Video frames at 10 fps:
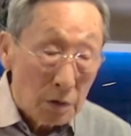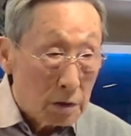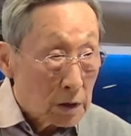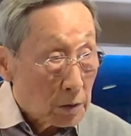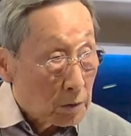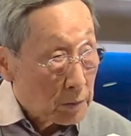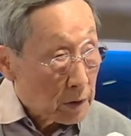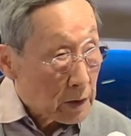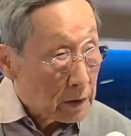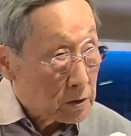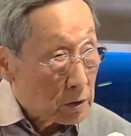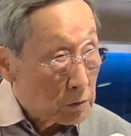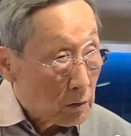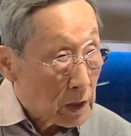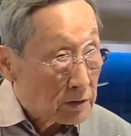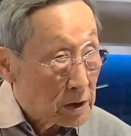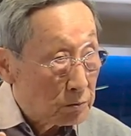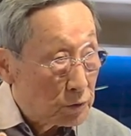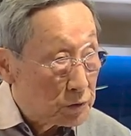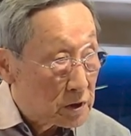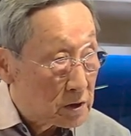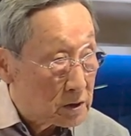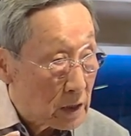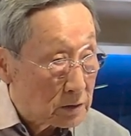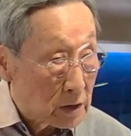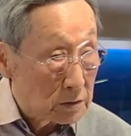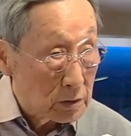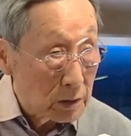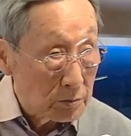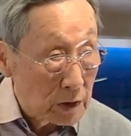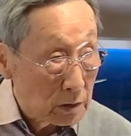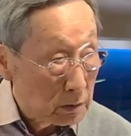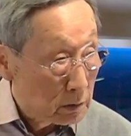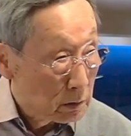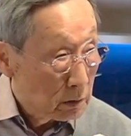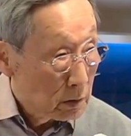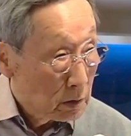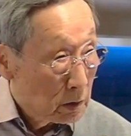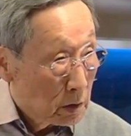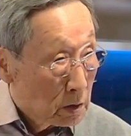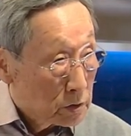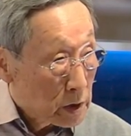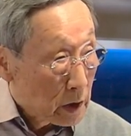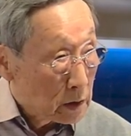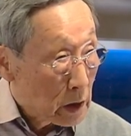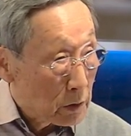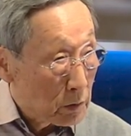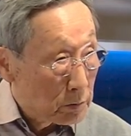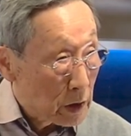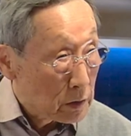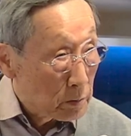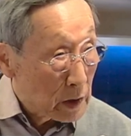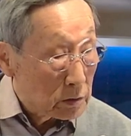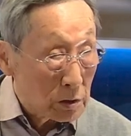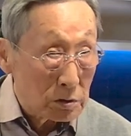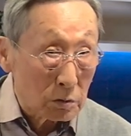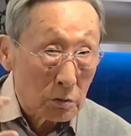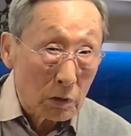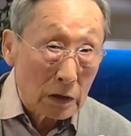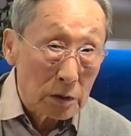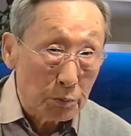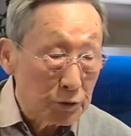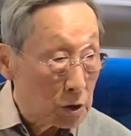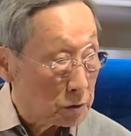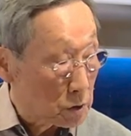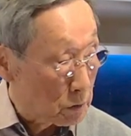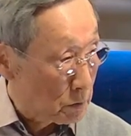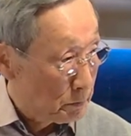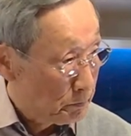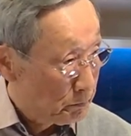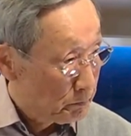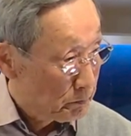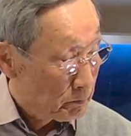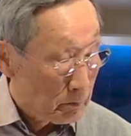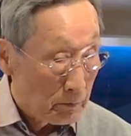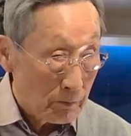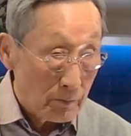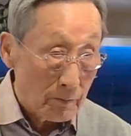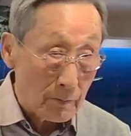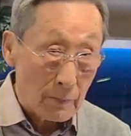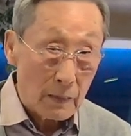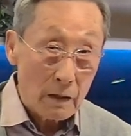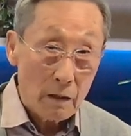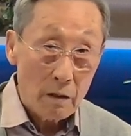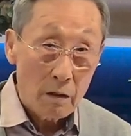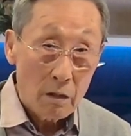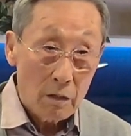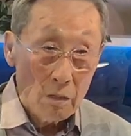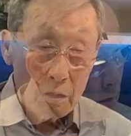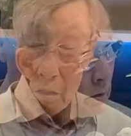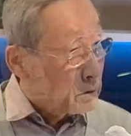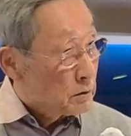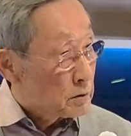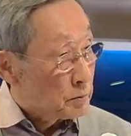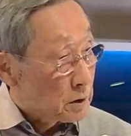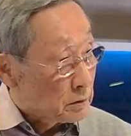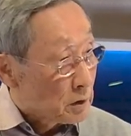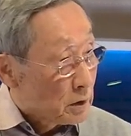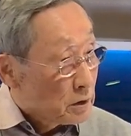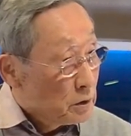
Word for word: 텔로메라이즈 노란색 물질이 생산되면 새 텔로메를 어 맨델스 또 갖다 붙여줘. 음. 그러면 이